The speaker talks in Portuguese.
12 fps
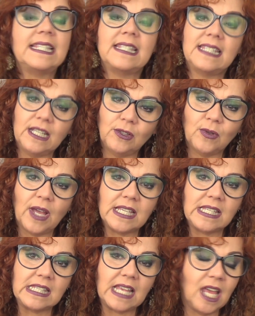Sinto
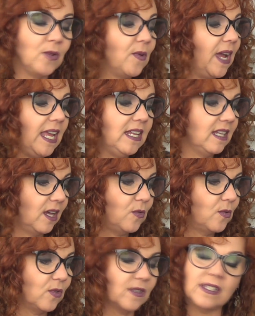receio em
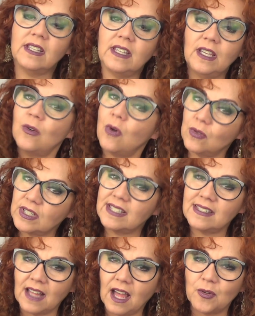não conseguir
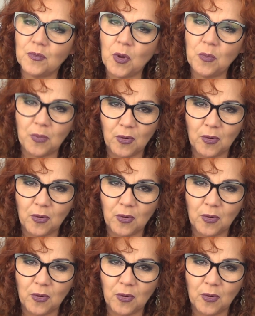conquistar o meu